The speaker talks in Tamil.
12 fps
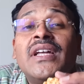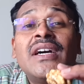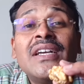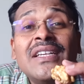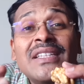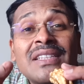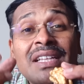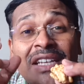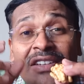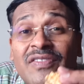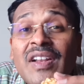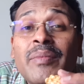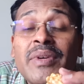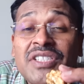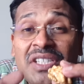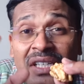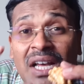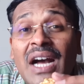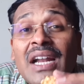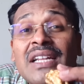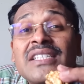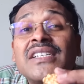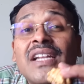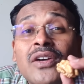தான் இந்த இன்ஃப்ளமேஷன்
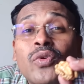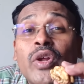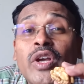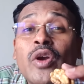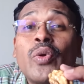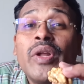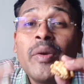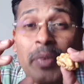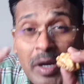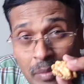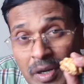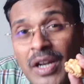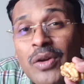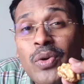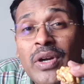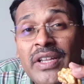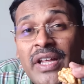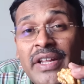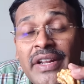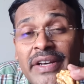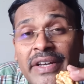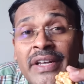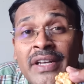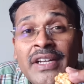அலர்ச்சிகளை குறைக்கக்கூடிய பண்புகளை கொண்டதாக
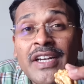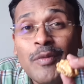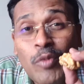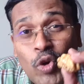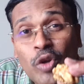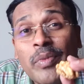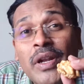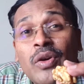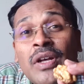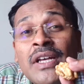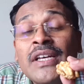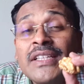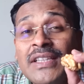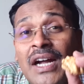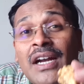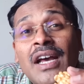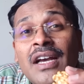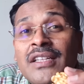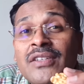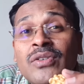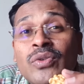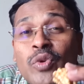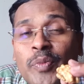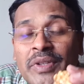இருக்குது நம்ம உடம்புல தானாக இது
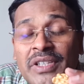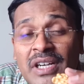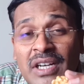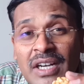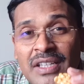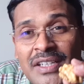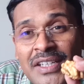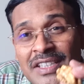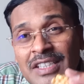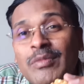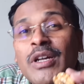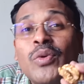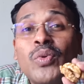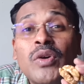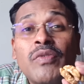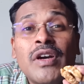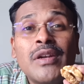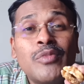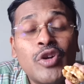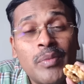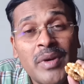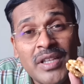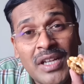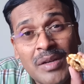உற்பத்தி ஆகாது இந்த மாதிரி உணவுகள்
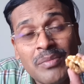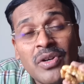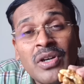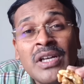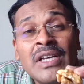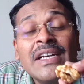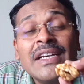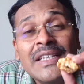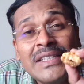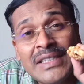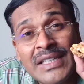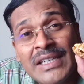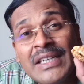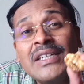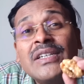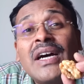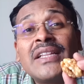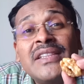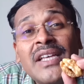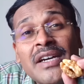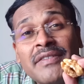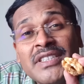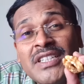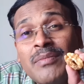மூலமாக தான் நம்ம இந்த
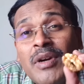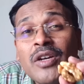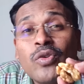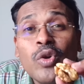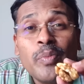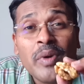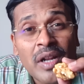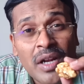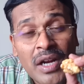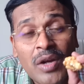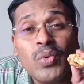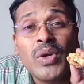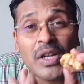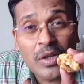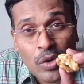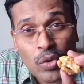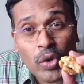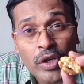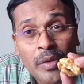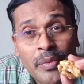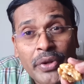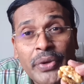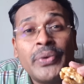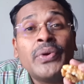அத்தியாவசியமான கொழுப்புகளெல்லாம் உடலுக்கு கொடுக்க
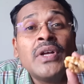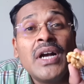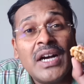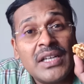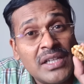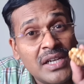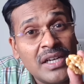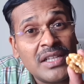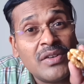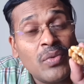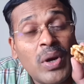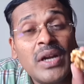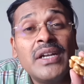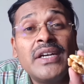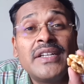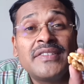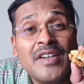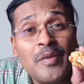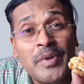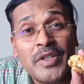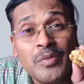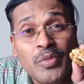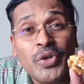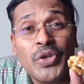முடியும் அதனால தான் வால்நட்டு
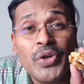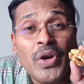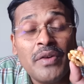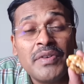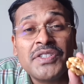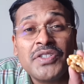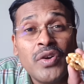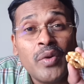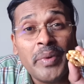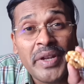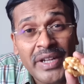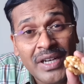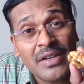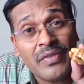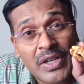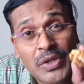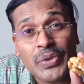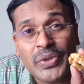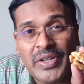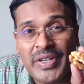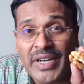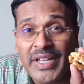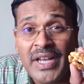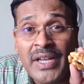சாப்பிட்றது முக்கியம் அவசியம் அப்படின்னு இங்கே
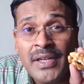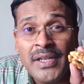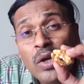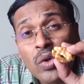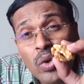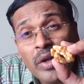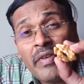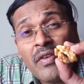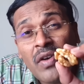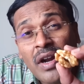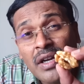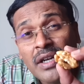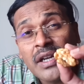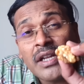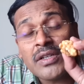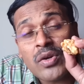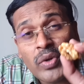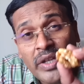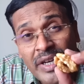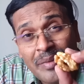வலியுறுத்திட்டு இருக்கேன் கூடவே வால்நட்டில் இருக்கக்கூடிய